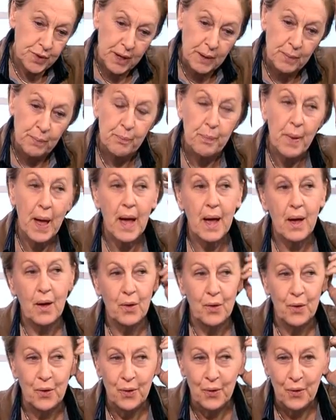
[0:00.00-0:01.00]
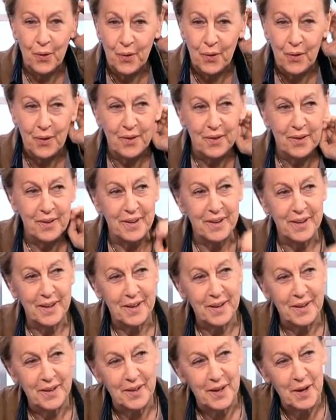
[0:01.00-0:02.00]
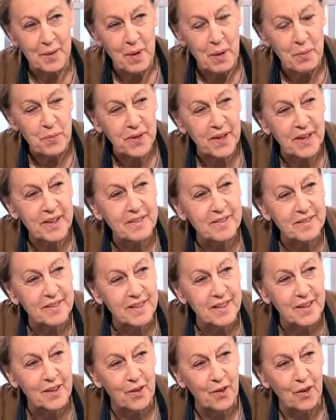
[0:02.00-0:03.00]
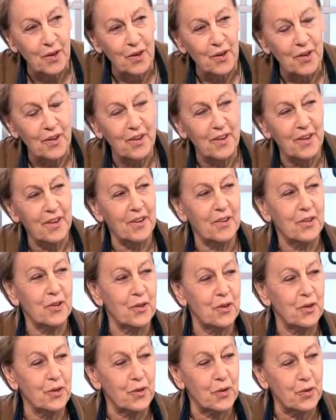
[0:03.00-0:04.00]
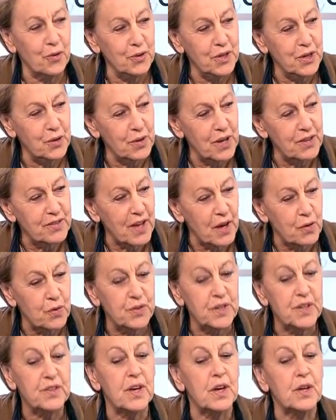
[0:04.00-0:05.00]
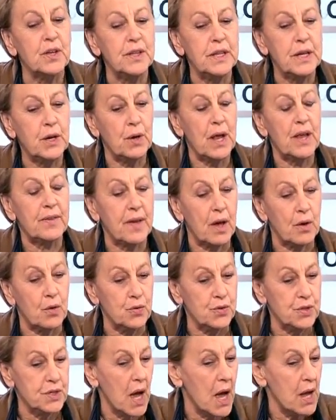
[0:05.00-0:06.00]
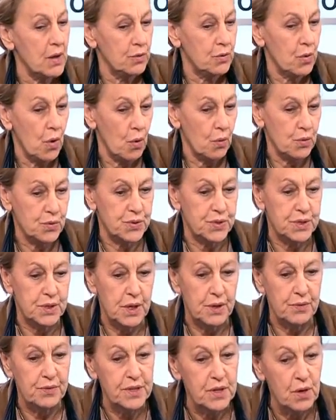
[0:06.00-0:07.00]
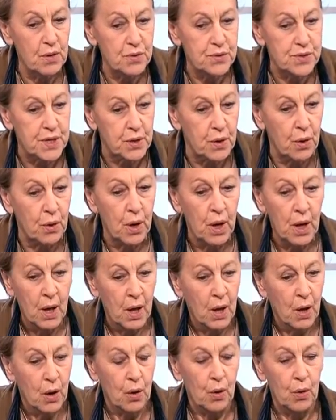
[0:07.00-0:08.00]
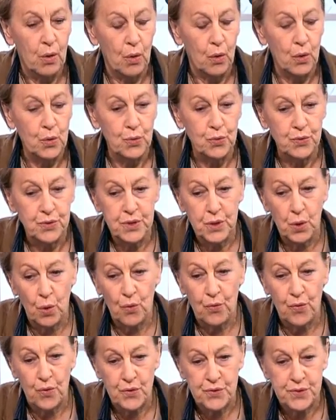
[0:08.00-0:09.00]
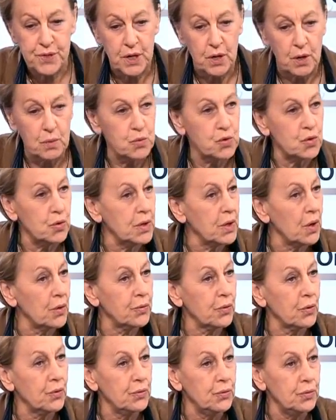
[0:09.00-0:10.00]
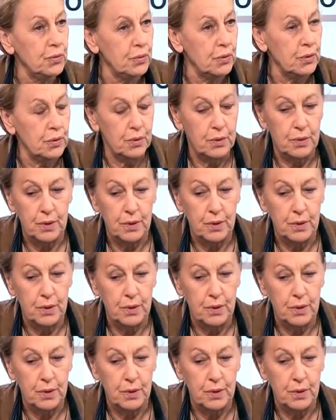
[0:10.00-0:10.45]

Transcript: traîne pas euh, les mêmes critiques que, Nicolas Sarkozy. Que Nicolas Sarkozy a un tort aussi évident, c'est que au lieu de dire aux Français, comme je l'ai entendu